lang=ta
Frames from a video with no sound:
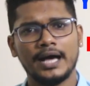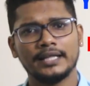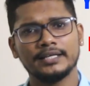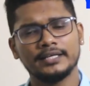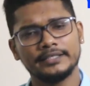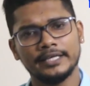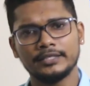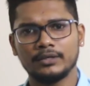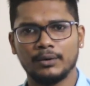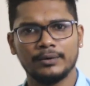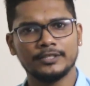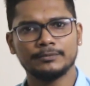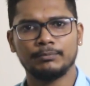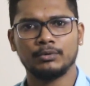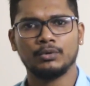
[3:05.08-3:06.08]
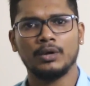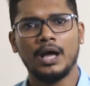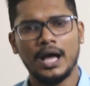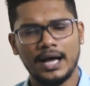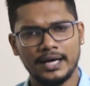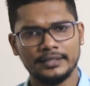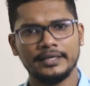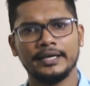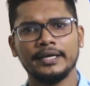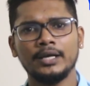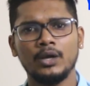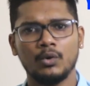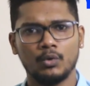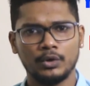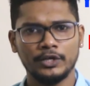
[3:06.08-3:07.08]
அதுக்கு டென் கேலரிஸ் போதும் அதே
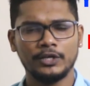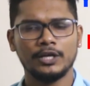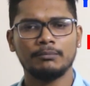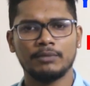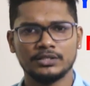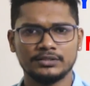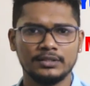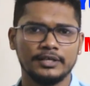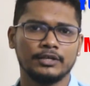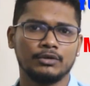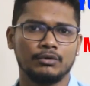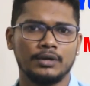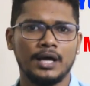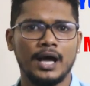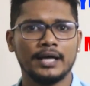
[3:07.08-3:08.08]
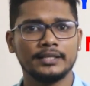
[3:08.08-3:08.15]
ஒரு கிலோ மசில் இருக்கணும்னா